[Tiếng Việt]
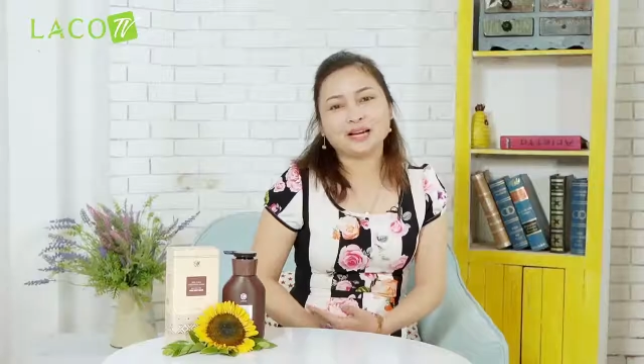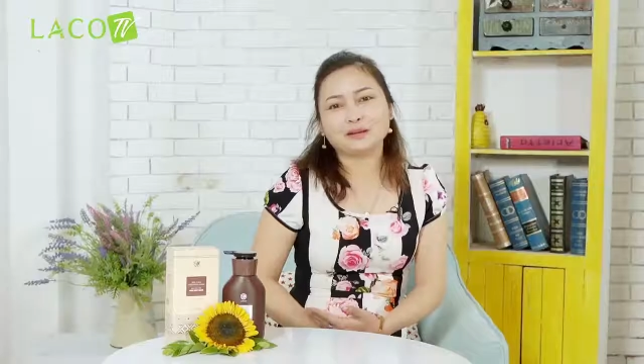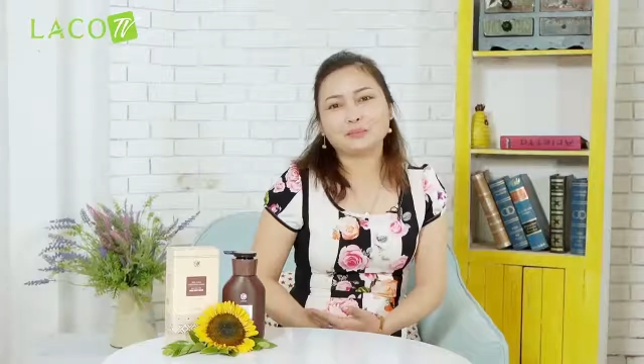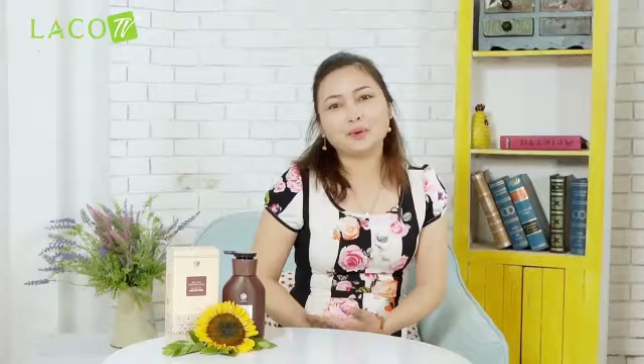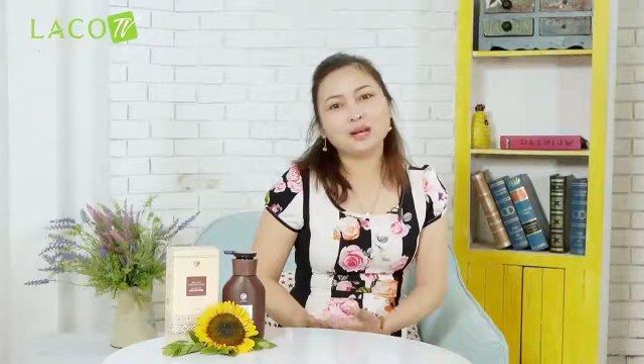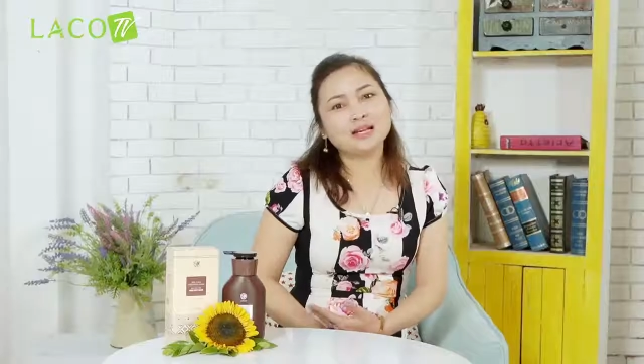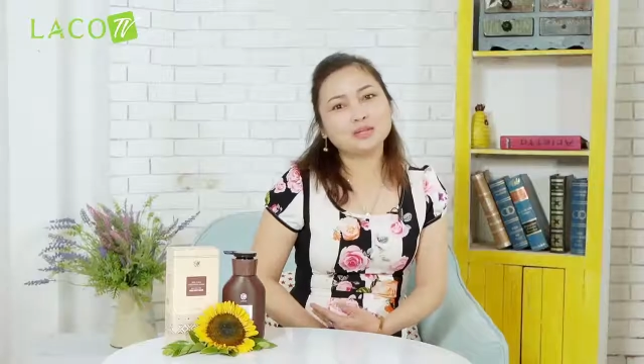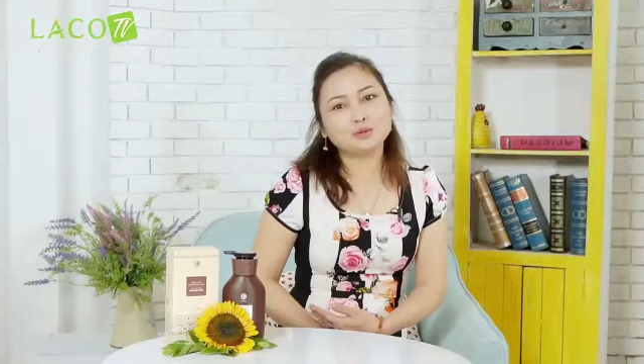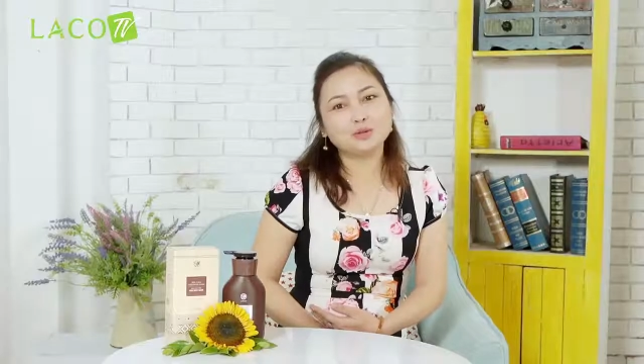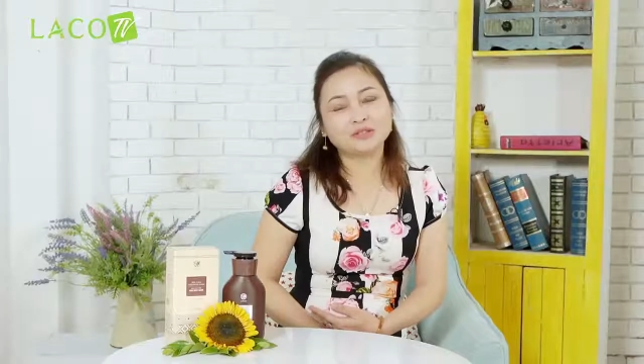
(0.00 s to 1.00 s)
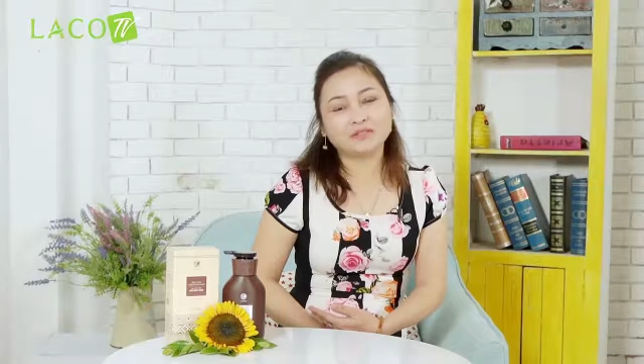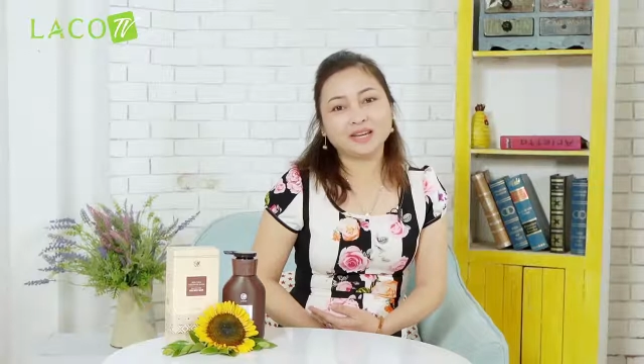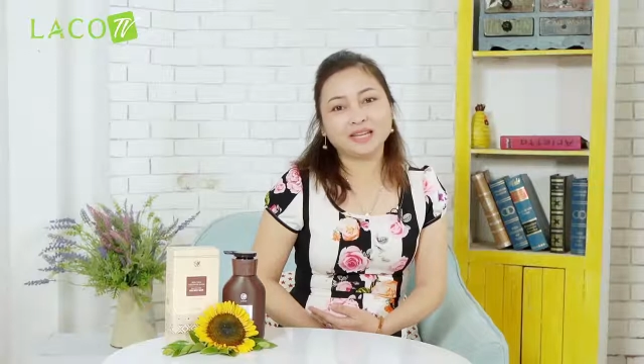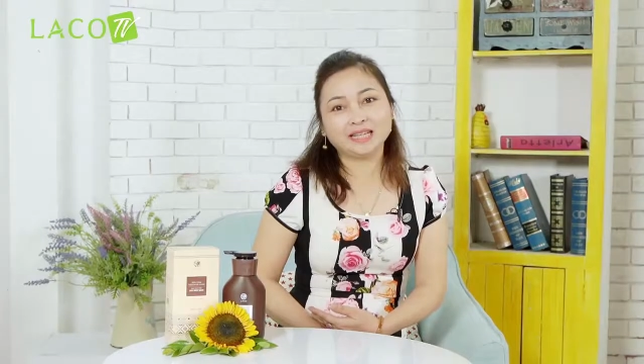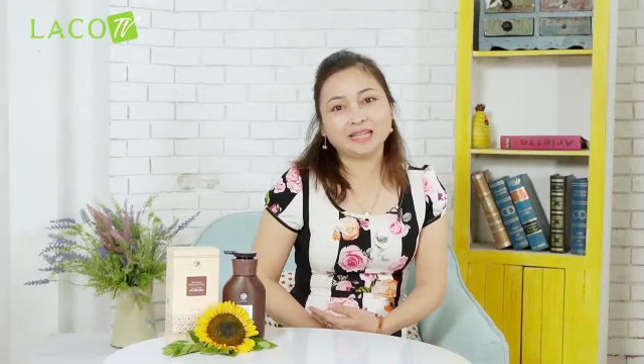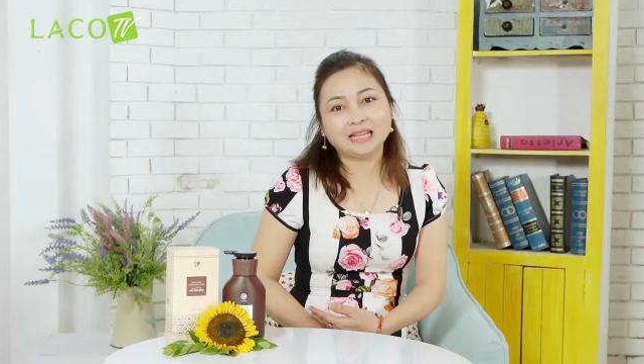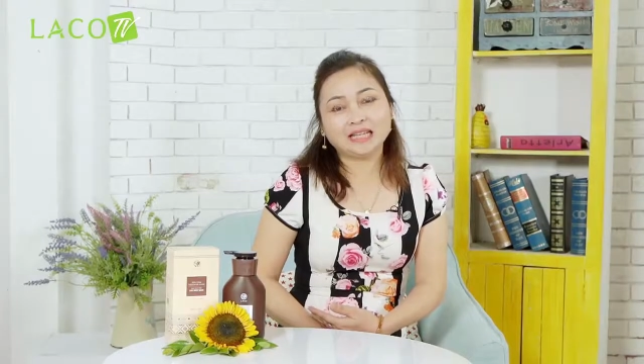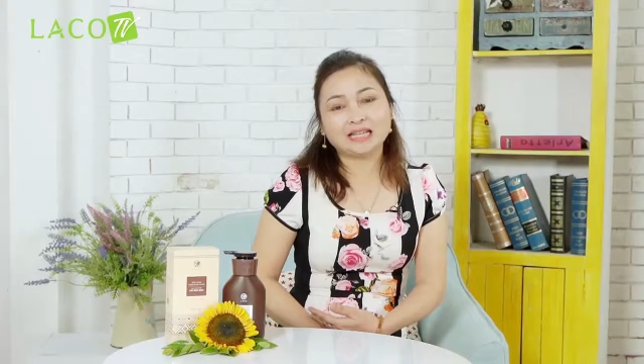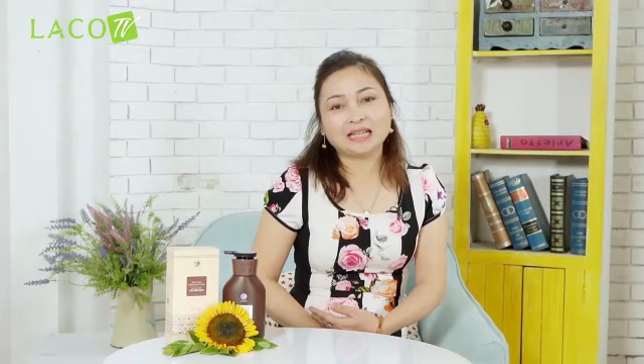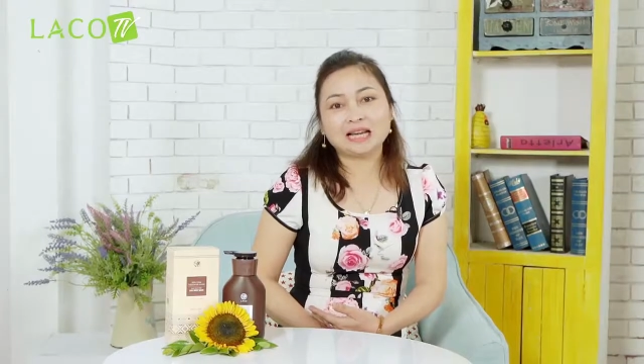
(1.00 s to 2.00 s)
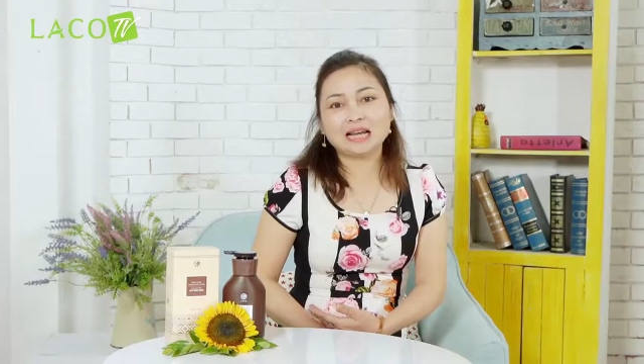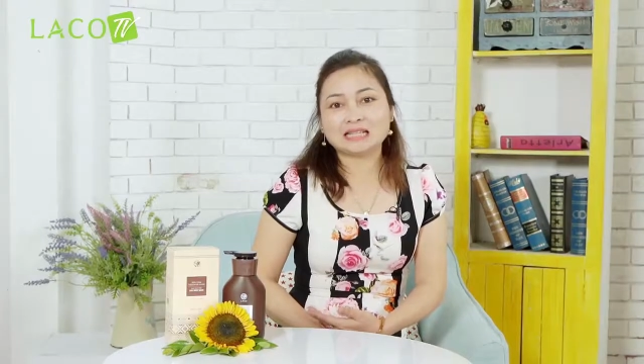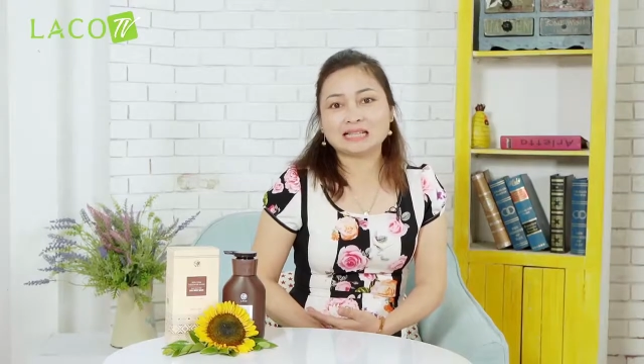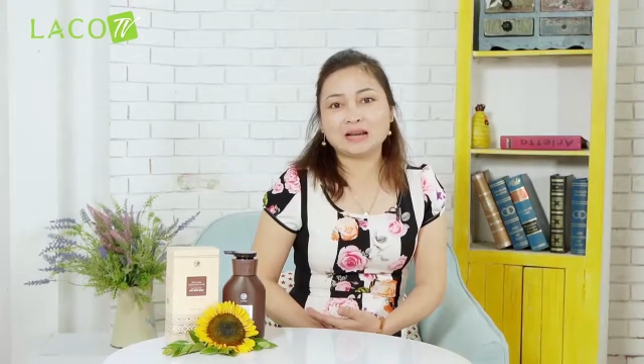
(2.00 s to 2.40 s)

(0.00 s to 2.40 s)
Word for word: Và mỗi lần đi du lịch về ấy, thì cái làn